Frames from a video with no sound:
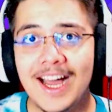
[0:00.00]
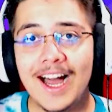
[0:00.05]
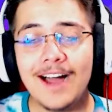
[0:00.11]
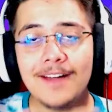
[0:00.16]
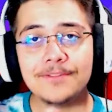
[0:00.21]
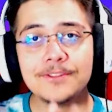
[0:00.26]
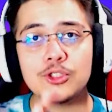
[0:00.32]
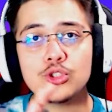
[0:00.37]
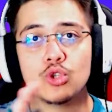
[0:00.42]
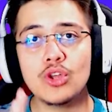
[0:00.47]

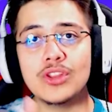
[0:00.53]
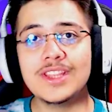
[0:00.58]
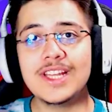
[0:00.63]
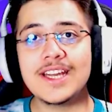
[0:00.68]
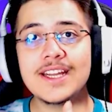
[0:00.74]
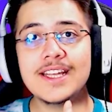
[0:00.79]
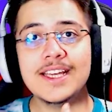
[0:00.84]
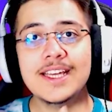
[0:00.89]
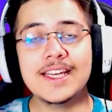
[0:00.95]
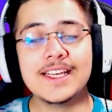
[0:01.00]
Hafta
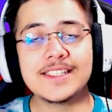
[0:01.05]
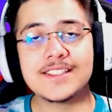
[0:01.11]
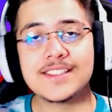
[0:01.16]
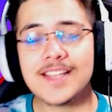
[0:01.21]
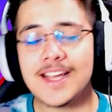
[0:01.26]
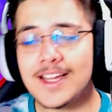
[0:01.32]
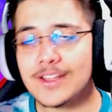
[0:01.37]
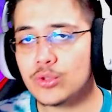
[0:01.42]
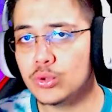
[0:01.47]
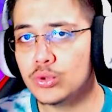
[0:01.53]
sonları
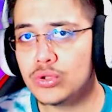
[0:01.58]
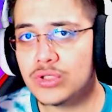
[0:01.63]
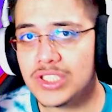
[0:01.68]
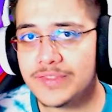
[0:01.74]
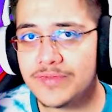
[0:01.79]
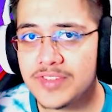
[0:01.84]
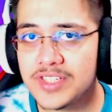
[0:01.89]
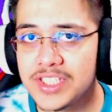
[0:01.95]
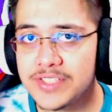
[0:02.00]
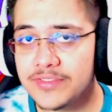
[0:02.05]
saat
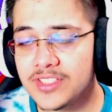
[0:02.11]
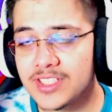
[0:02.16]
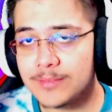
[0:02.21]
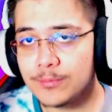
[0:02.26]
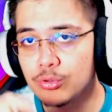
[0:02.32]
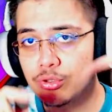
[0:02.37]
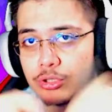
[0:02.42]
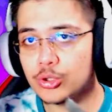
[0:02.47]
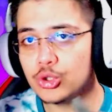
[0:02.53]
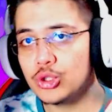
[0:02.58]
13.00'da
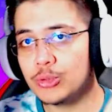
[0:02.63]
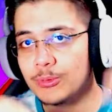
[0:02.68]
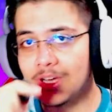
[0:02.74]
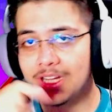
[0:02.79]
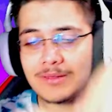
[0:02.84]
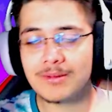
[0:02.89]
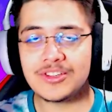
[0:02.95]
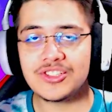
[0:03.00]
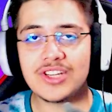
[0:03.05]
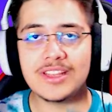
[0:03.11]
burada şekilde YouTube
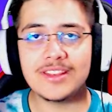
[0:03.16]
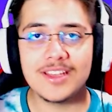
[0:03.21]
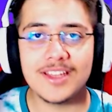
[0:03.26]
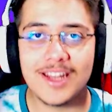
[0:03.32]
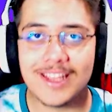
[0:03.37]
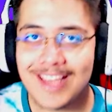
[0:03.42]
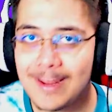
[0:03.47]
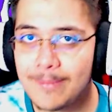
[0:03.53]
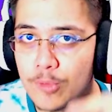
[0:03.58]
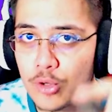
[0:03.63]
kanalına canlı yayına
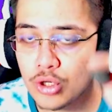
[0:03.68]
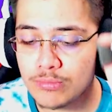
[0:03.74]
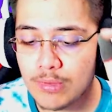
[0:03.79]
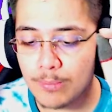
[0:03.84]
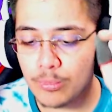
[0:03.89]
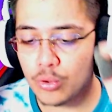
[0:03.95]
gelmeyi unutma.